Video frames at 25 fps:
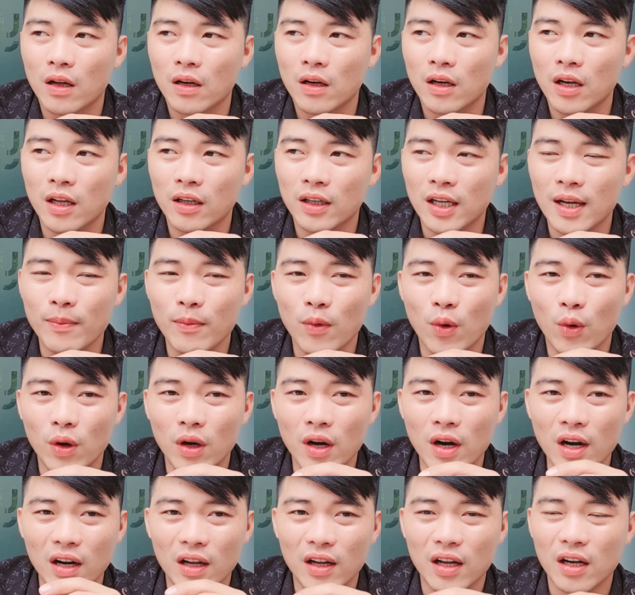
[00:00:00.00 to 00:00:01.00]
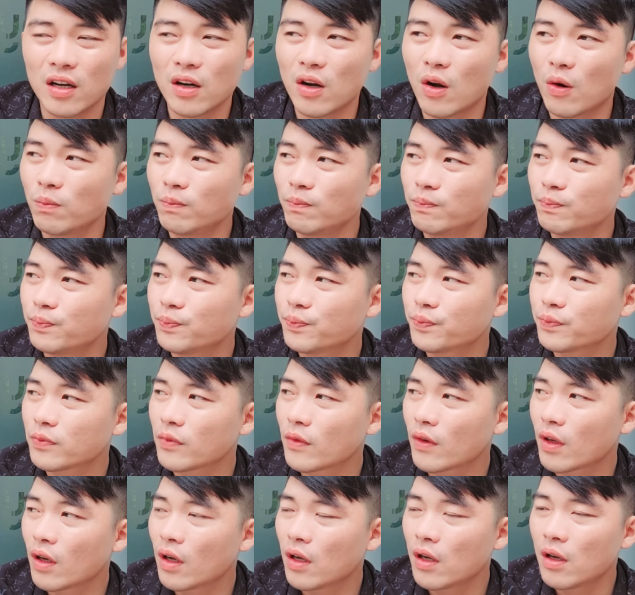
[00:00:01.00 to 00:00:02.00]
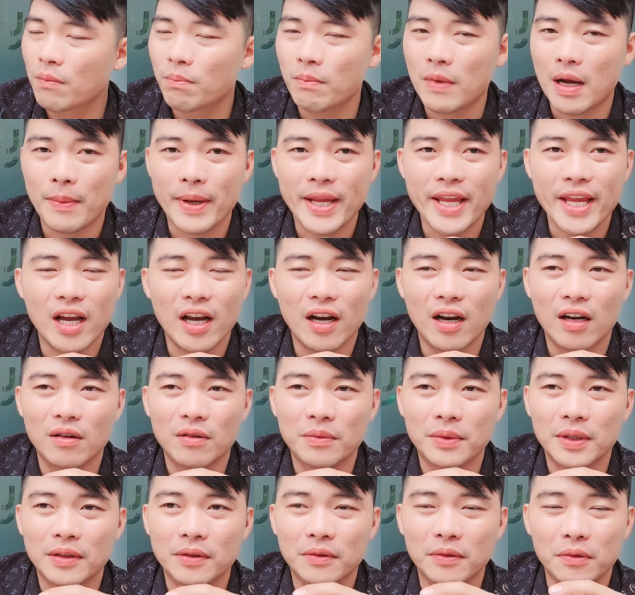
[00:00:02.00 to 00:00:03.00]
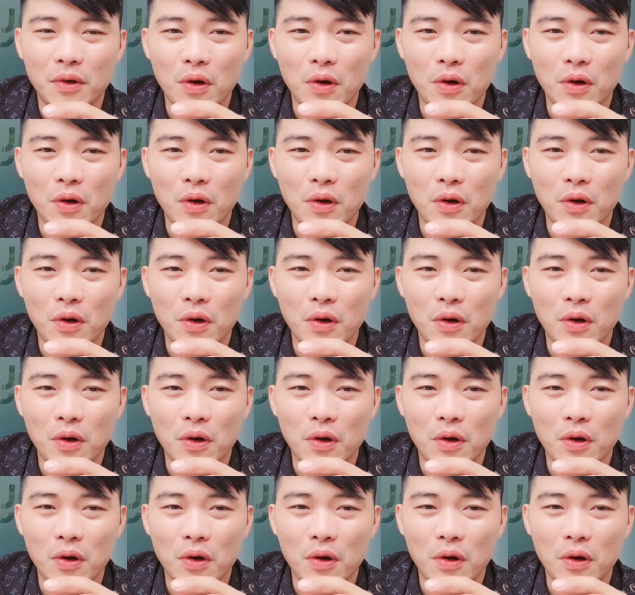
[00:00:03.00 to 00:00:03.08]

nên cái mùi nó rất là kinh khủng mà bây giờ mà